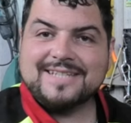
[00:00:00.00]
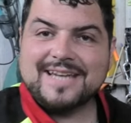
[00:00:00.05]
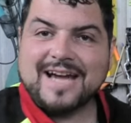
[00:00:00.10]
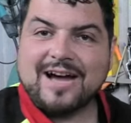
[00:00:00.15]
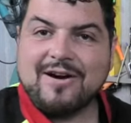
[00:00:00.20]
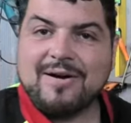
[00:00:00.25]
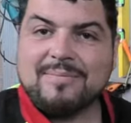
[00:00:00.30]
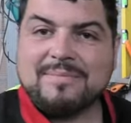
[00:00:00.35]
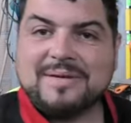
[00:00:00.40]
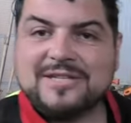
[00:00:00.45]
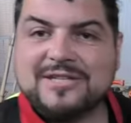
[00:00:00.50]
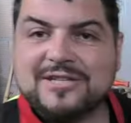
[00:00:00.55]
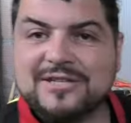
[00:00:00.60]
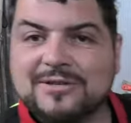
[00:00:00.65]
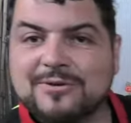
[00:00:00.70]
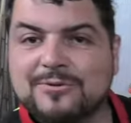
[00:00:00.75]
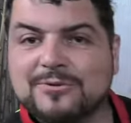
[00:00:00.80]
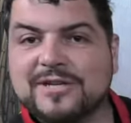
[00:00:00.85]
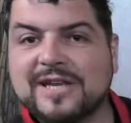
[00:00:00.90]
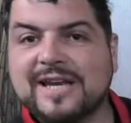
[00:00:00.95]
Ciao amici
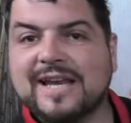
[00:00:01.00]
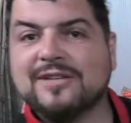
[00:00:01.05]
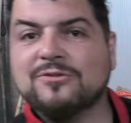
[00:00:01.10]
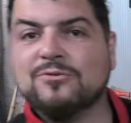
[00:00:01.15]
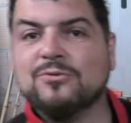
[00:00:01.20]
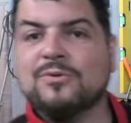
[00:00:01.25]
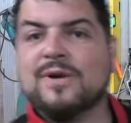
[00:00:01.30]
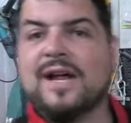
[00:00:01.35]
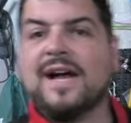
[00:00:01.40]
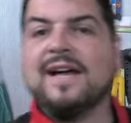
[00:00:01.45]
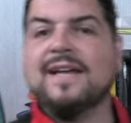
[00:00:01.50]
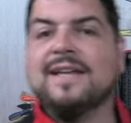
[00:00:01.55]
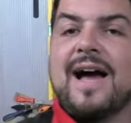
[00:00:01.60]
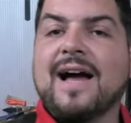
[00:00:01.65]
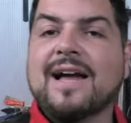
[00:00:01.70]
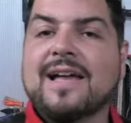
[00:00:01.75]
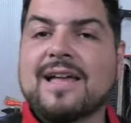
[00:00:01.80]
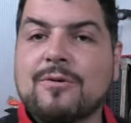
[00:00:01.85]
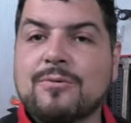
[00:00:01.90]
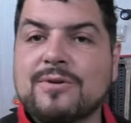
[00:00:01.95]
di Luce e Natura,
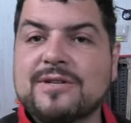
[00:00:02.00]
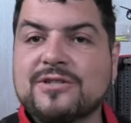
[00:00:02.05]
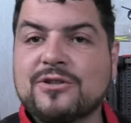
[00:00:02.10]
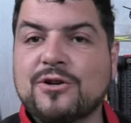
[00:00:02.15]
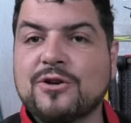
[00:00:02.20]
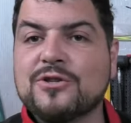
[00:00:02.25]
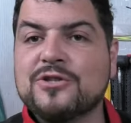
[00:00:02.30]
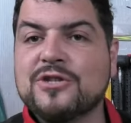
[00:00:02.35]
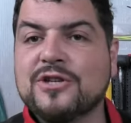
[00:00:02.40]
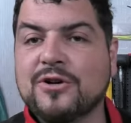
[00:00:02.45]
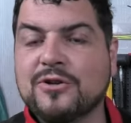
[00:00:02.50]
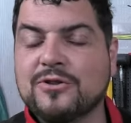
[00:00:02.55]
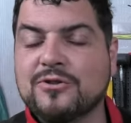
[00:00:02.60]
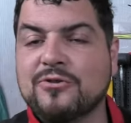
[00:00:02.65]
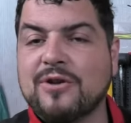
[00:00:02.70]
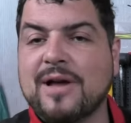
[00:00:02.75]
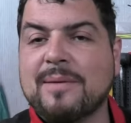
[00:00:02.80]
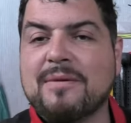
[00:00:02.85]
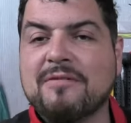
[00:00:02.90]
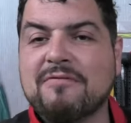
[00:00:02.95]
anche quest'oggi
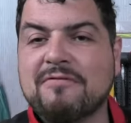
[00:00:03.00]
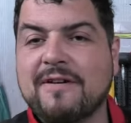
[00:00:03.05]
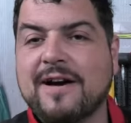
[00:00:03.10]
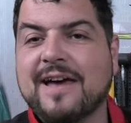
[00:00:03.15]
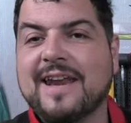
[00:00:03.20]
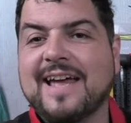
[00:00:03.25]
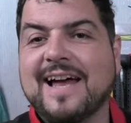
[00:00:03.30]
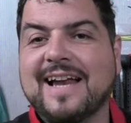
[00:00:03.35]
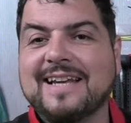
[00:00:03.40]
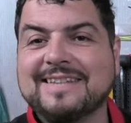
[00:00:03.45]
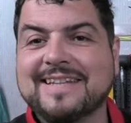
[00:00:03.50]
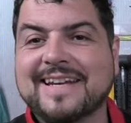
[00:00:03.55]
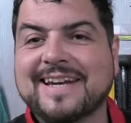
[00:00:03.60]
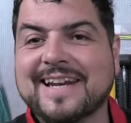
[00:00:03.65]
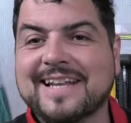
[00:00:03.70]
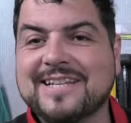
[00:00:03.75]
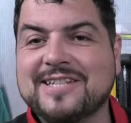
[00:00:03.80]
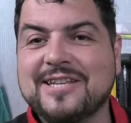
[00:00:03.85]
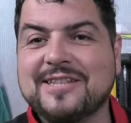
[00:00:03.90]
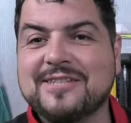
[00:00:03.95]
continuiamo a fare altre
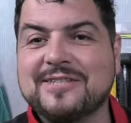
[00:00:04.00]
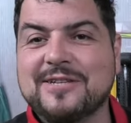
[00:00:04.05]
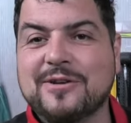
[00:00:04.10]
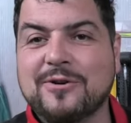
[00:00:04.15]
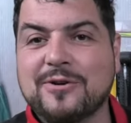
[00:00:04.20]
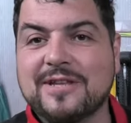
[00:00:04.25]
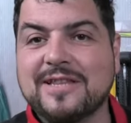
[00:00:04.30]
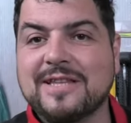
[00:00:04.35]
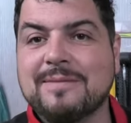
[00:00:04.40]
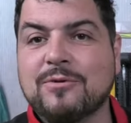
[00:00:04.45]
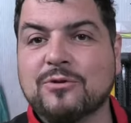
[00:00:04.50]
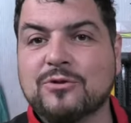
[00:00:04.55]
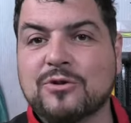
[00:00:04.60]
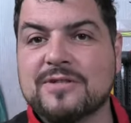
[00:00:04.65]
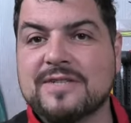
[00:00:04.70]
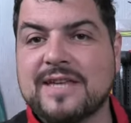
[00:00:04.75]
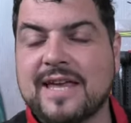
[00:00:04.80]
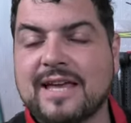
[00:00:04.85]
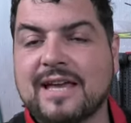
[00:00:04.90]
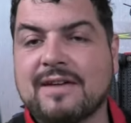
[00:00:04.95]
recensioni di
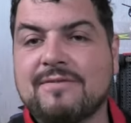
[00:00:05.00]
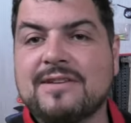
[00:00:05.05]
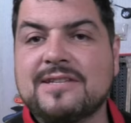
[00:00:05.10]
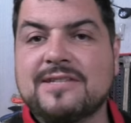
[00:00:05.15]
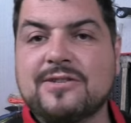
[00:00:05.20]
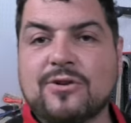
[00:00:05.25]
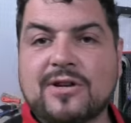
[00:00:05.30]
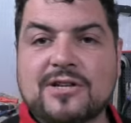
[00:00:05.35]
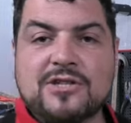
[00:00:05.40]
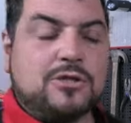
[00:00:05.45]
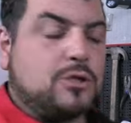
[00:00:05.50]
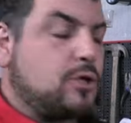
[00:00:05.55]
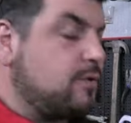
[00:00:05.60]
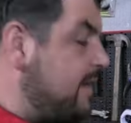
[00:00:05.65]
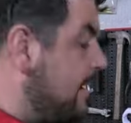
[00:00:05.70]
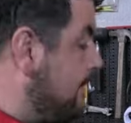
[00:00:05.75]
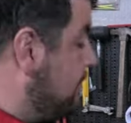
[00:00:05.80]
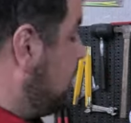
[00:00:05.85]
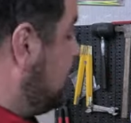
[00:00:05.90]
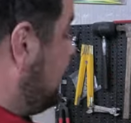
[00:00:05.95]
motoseghe visto che ci
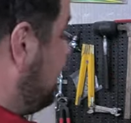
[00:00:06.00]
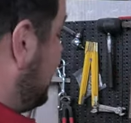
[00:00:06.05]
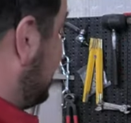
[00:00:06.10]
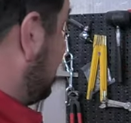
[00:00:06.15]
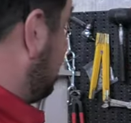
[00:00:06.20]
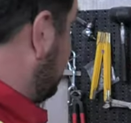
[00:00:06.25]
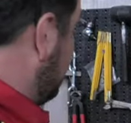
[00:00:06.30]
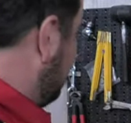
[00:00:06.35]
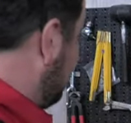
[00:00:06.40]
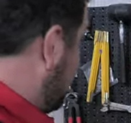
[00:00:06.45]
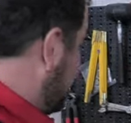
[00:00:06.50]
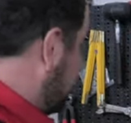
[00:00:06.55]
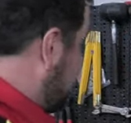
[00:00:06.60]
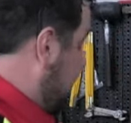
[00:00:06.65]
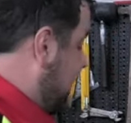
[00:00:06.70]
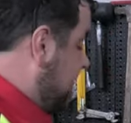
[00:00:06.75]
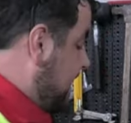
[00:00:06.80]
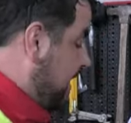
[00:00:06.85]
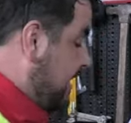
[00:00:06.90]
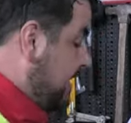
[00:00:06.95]
troviamo nel periodo
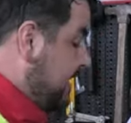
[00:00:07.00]
invernale.